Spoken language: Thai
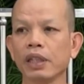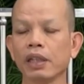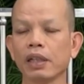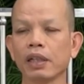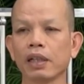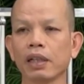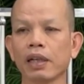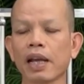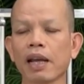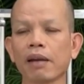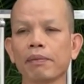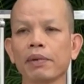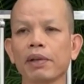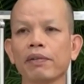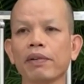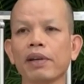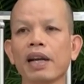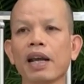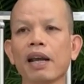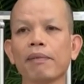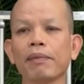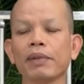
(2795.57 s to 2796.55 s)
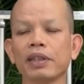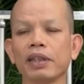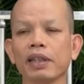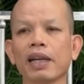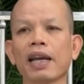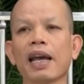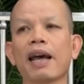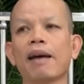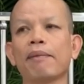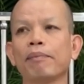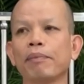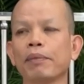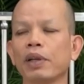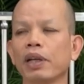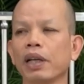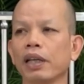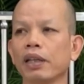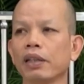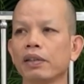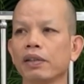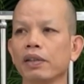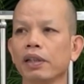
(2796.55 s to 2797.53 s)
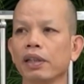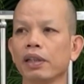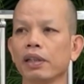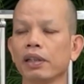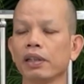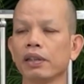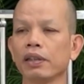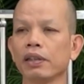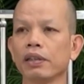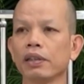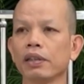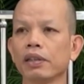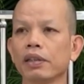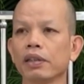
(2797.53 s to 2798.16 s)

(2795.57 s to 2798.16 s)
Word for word: นี่แหละนักภาวนา มันสิขามบ่ได้ตัวนี้